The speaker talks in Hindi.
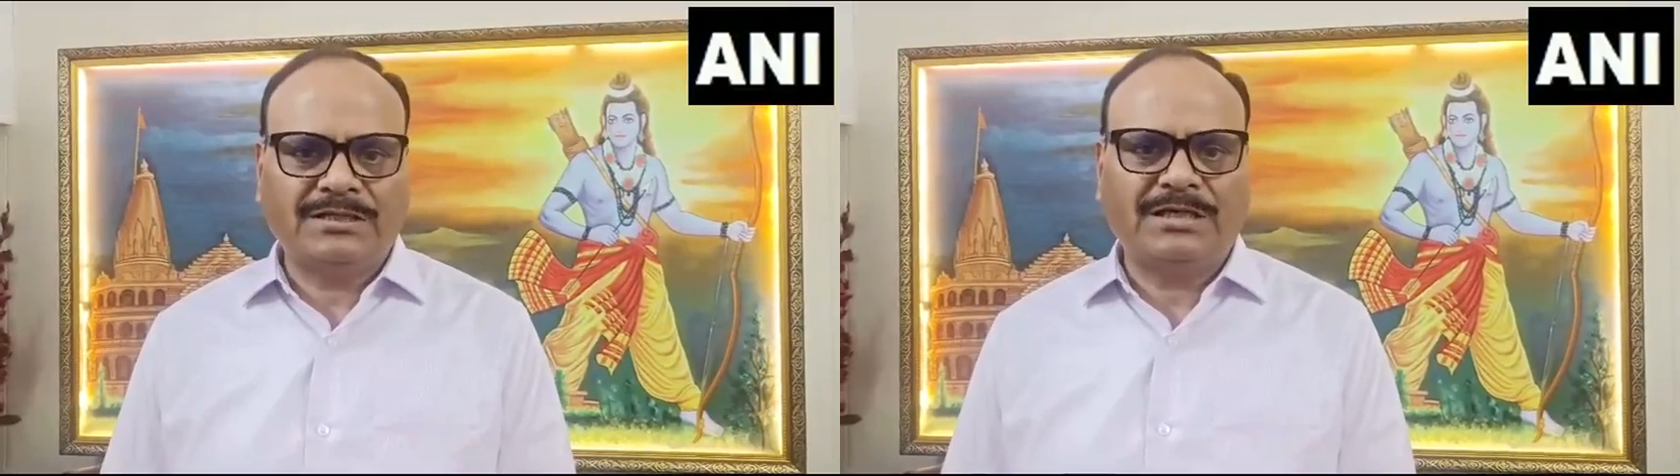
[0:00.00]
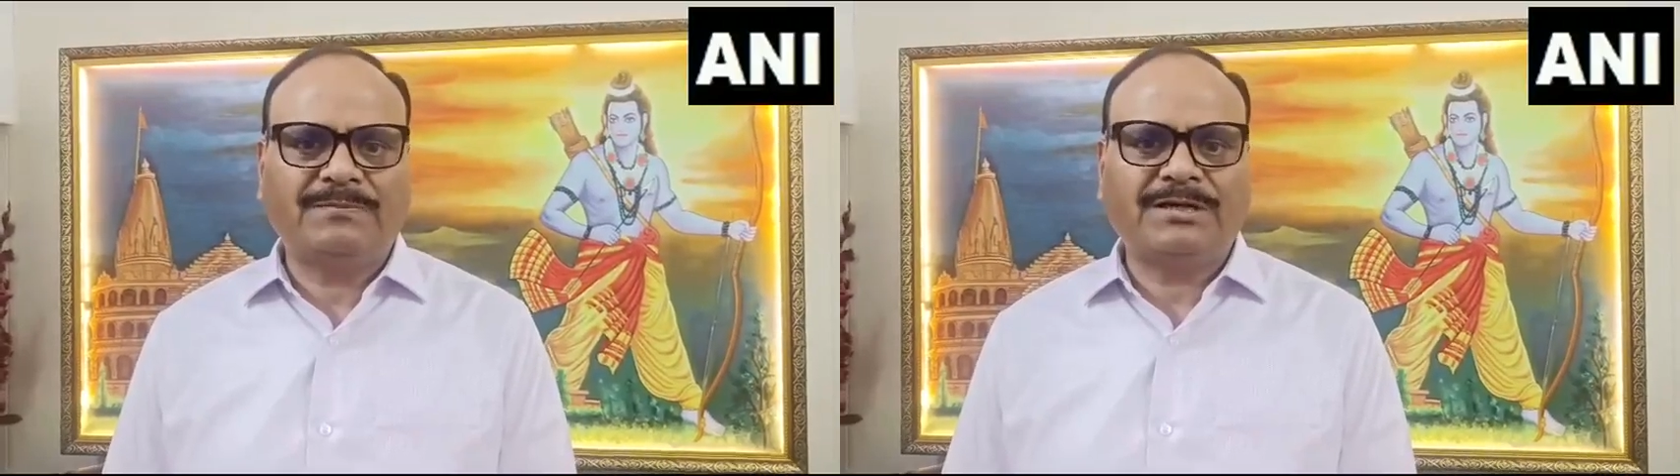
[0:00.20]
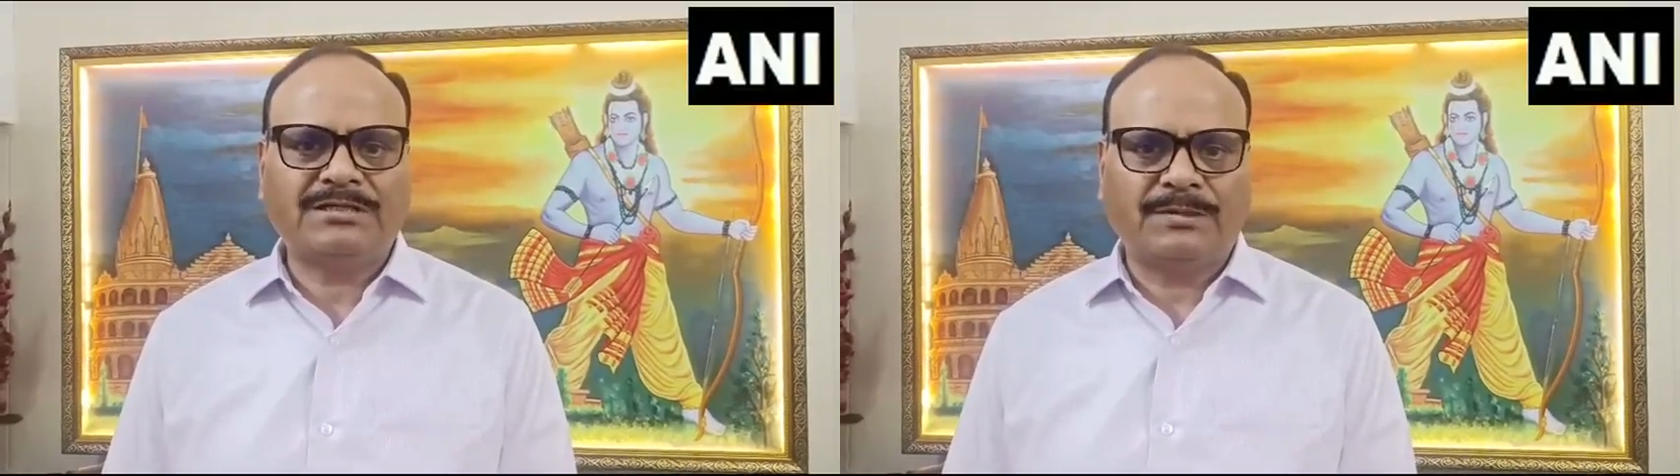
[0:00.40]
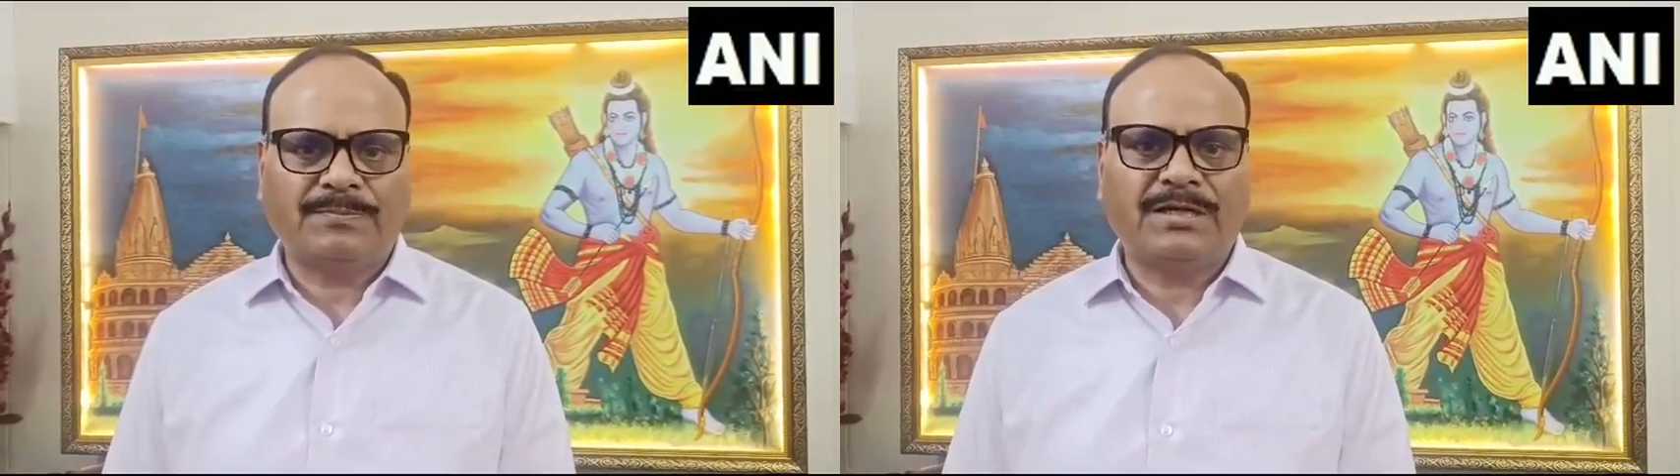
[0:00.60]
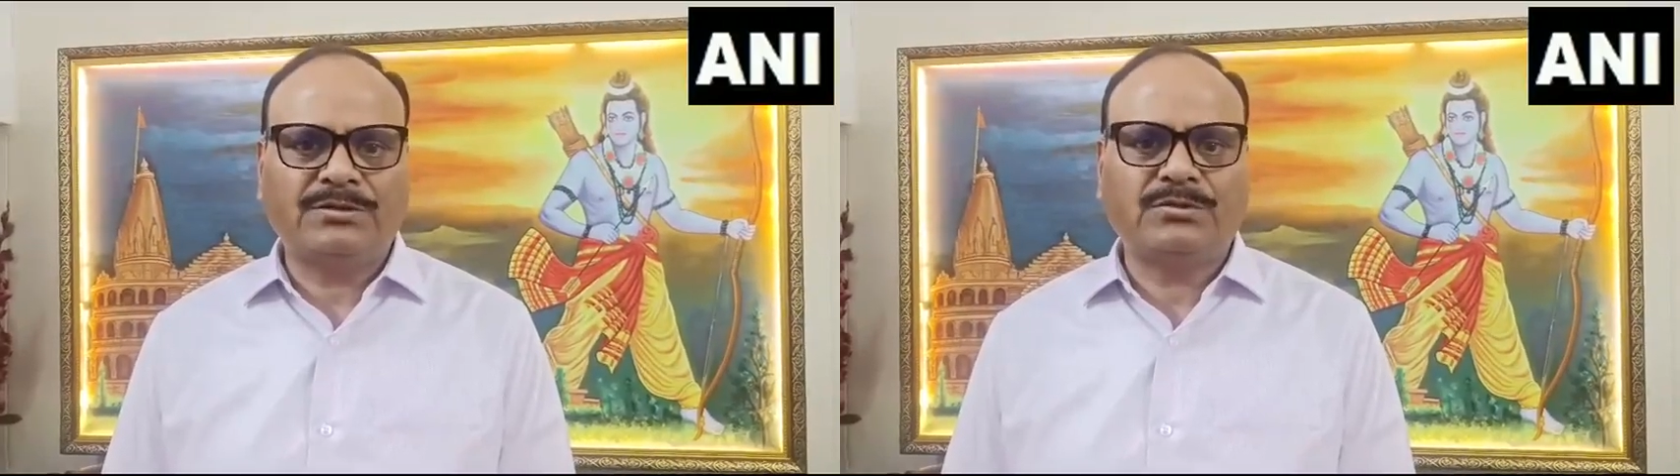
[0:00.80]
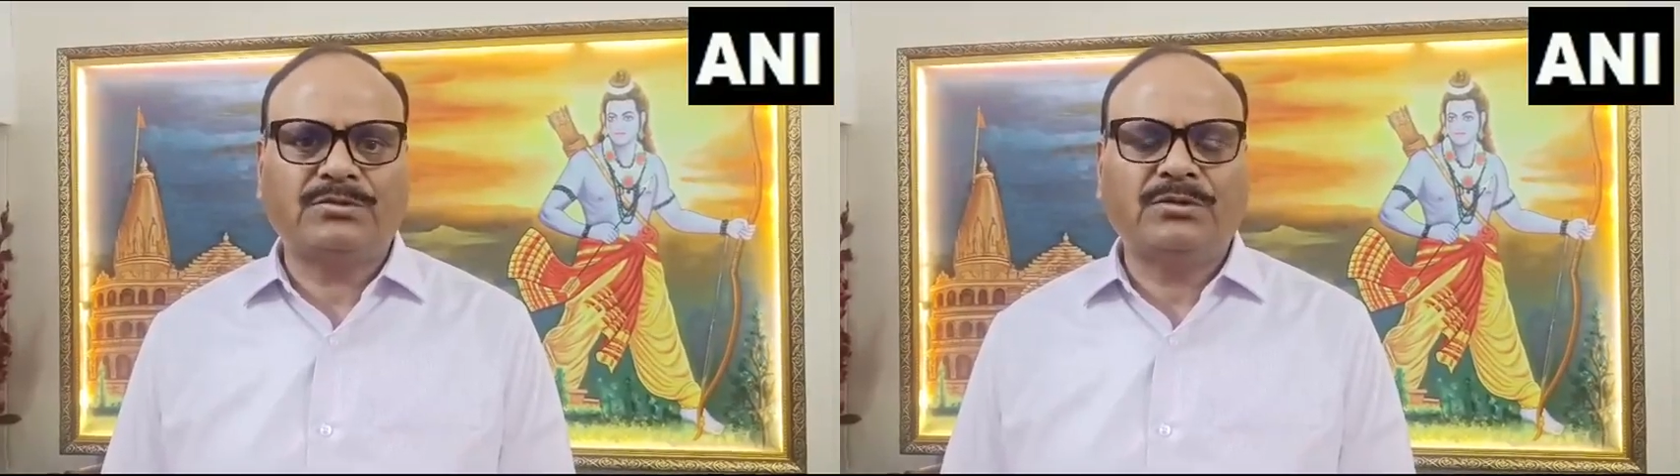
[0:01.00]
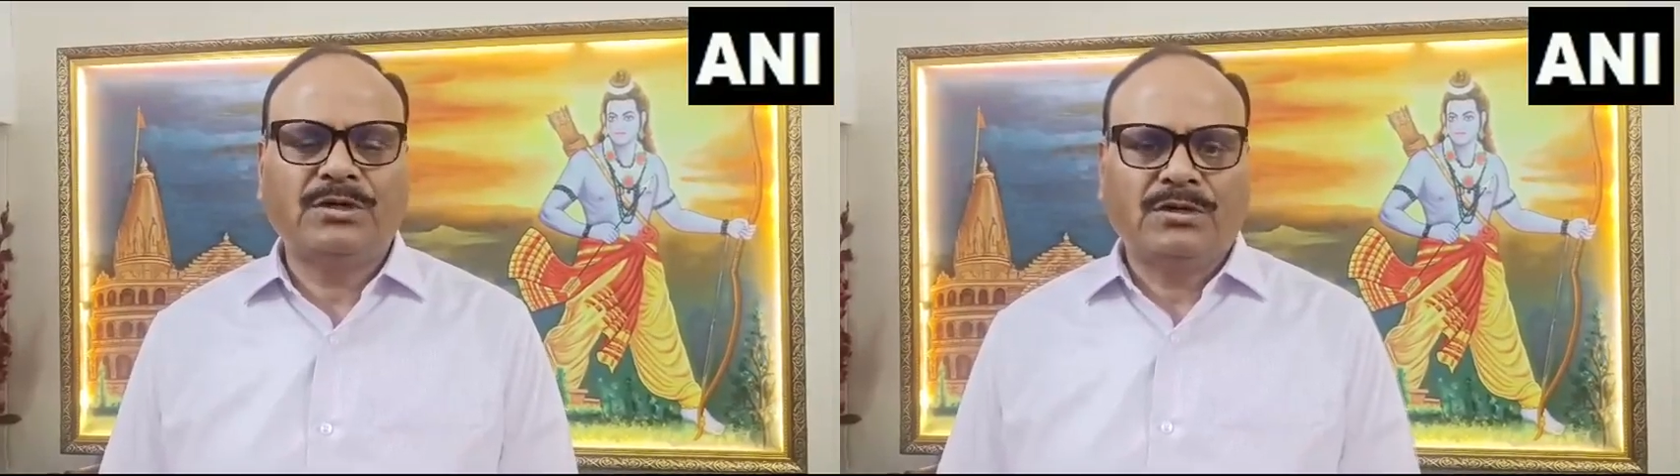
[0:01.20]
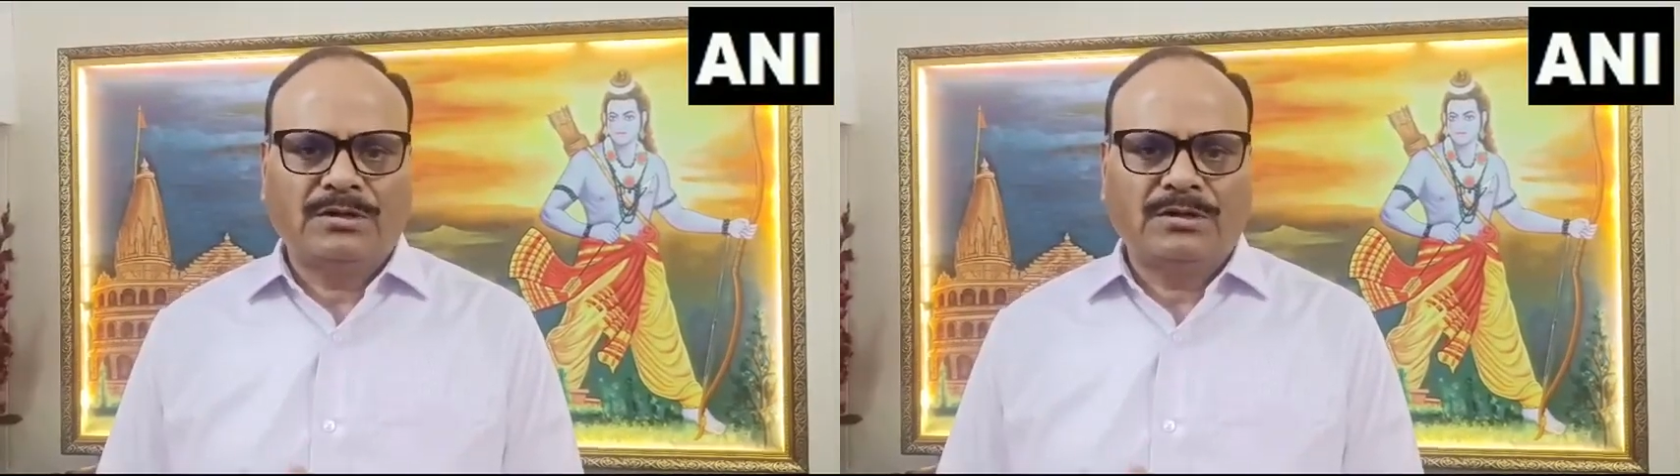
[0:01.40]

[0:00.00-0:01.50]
संकल्प का सपना जो